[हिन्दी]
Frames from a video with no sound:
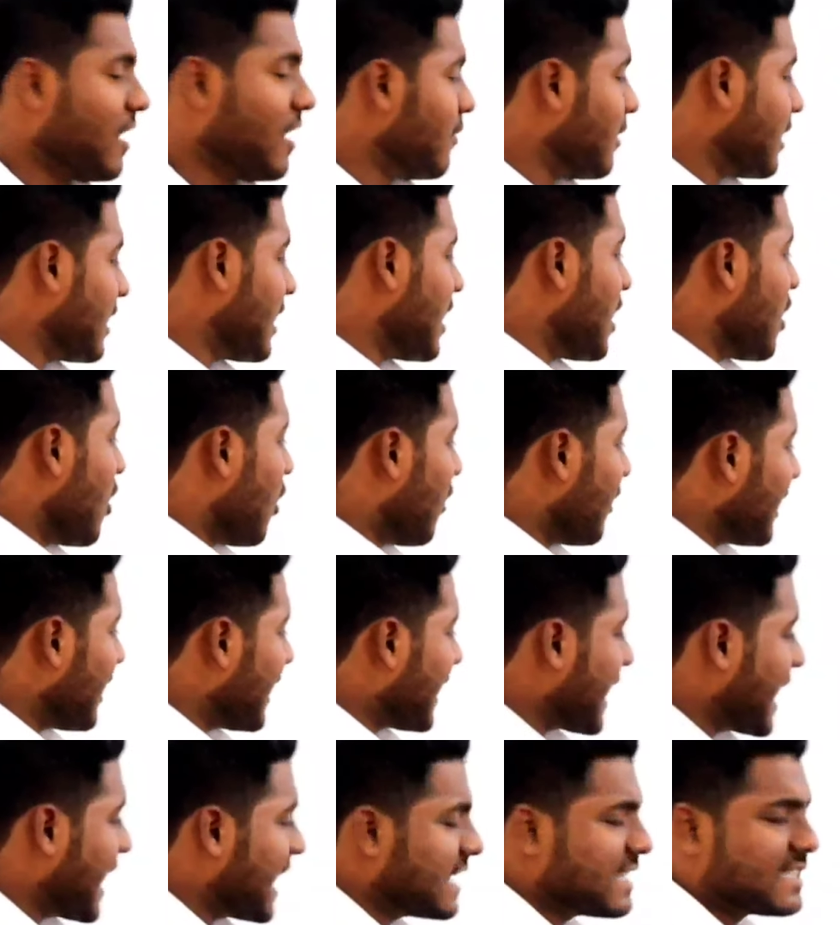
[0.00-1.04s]
फ्लेवर और
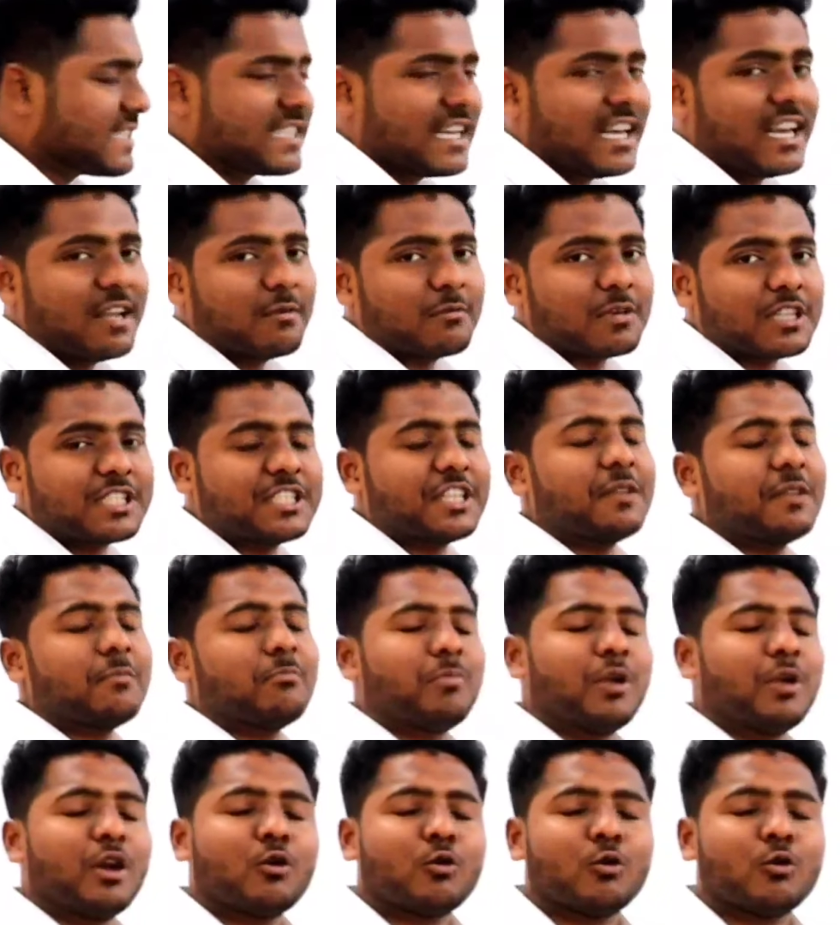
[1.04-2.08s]
एक हैंड सीलिंग
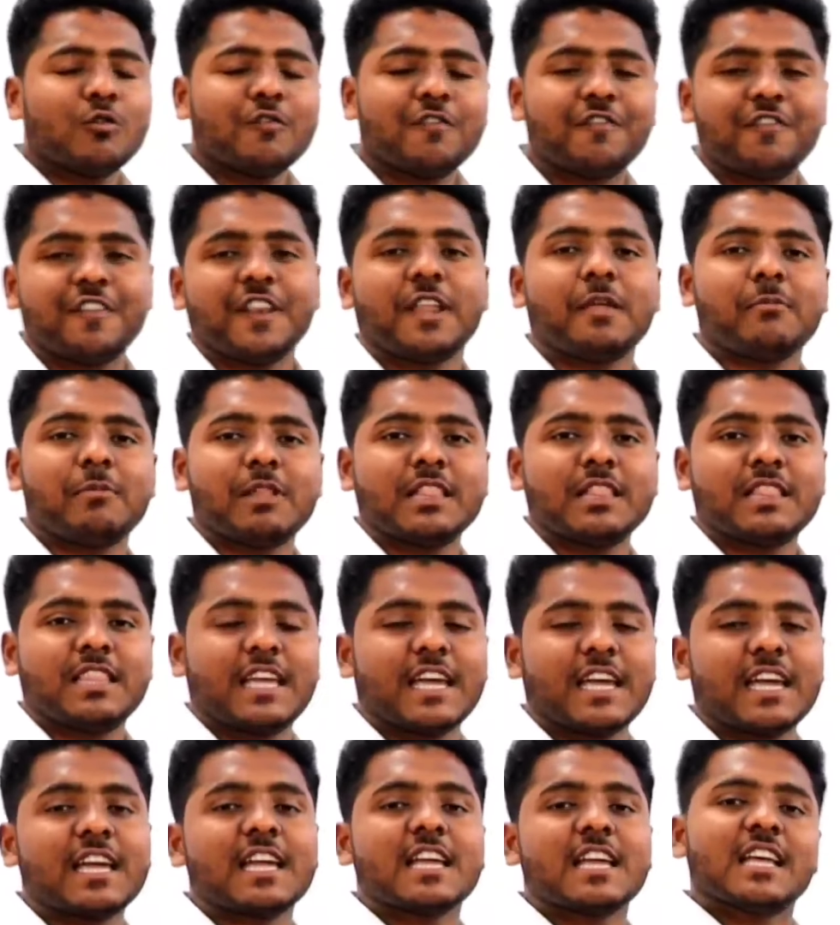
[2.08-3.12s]
मशीन बिल्कुल फ्री मिलती
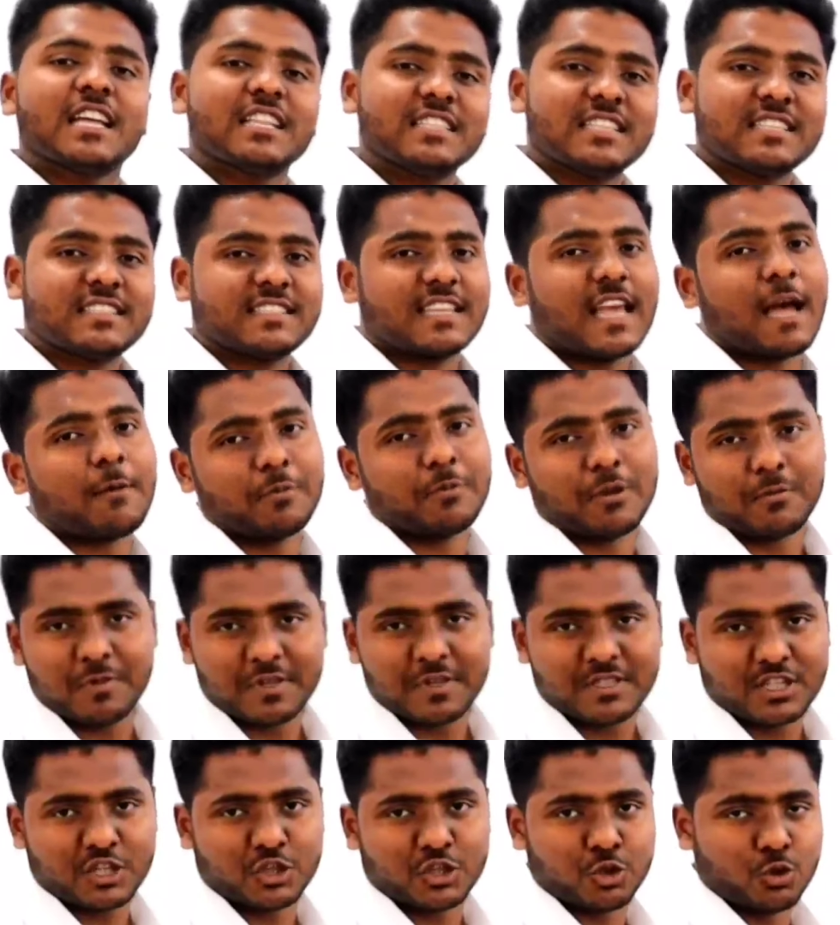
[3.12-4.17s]
है जिससे आप ये
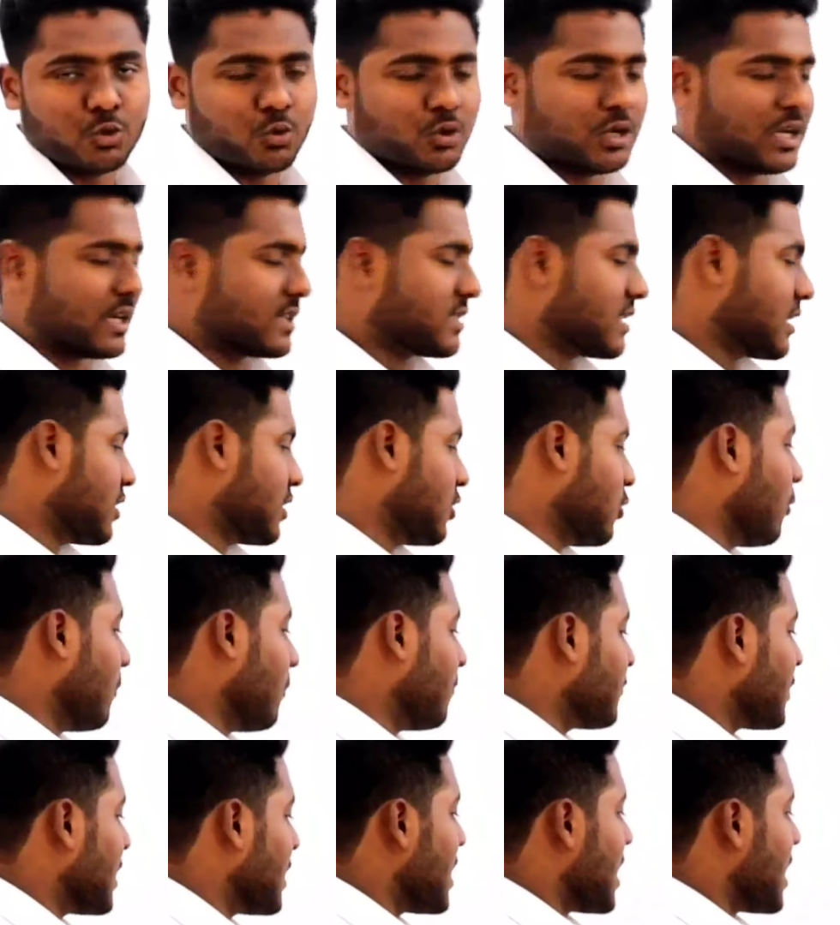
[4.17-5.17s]
बिजनेस शुरू कर सकते हो